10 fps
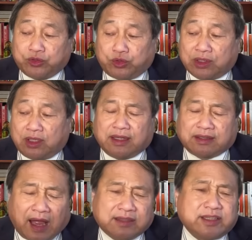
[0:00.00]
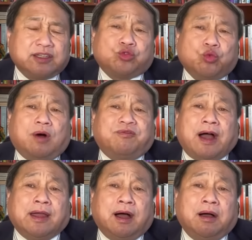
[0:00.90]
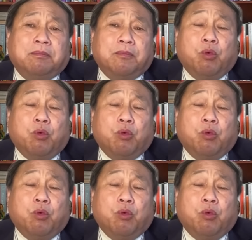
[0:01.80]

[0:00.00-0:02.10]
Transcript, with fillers: 觉得呢，他这个做法呀，